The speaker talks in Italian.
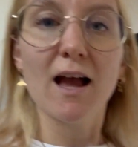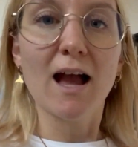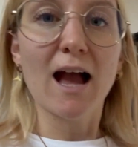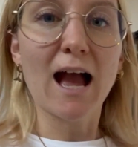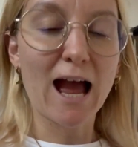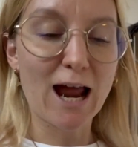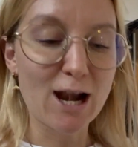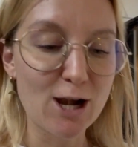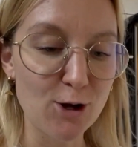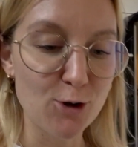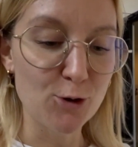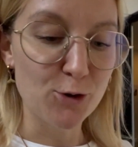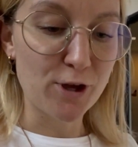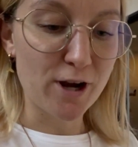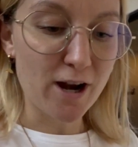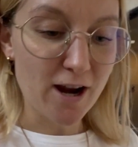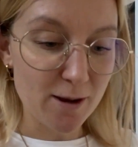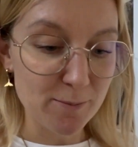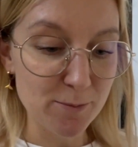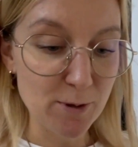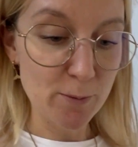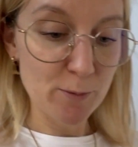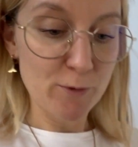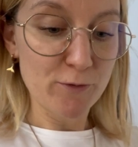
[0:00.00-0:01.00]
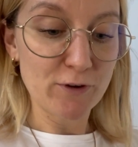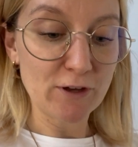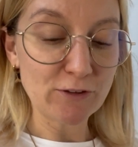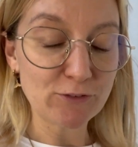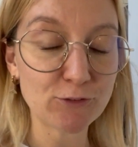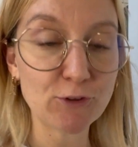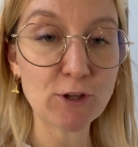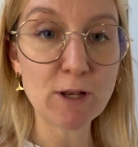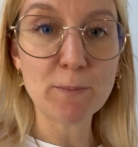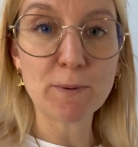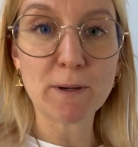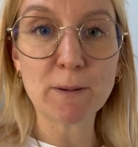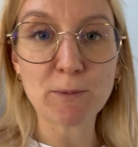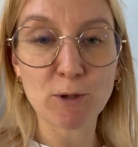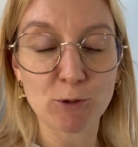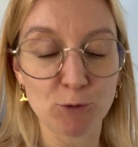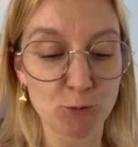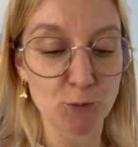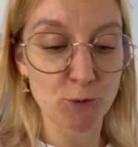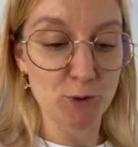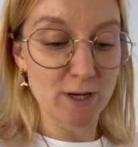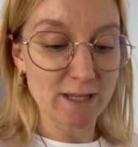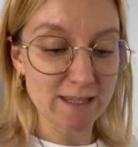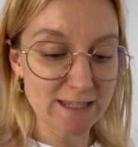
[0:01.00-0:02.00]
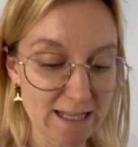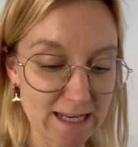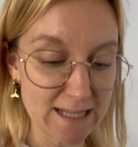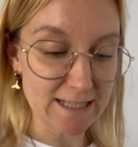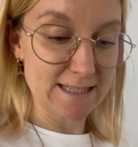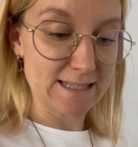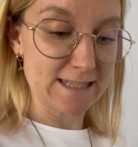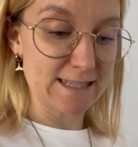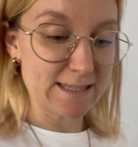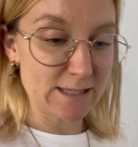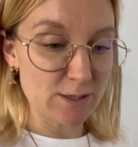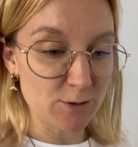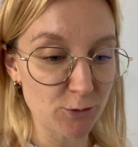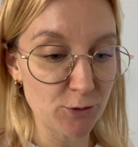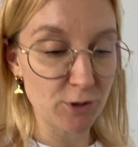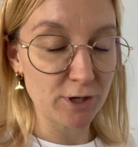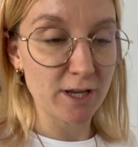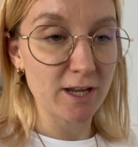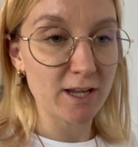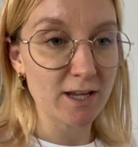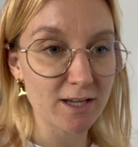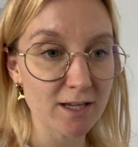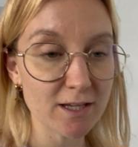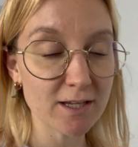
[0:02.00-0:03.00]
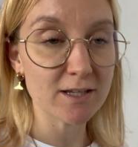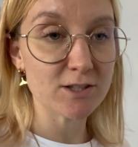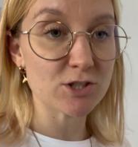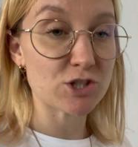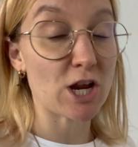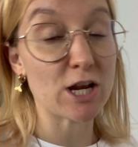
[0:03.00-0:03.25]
allora abbiamo fatto le prime due ore di lezione eh?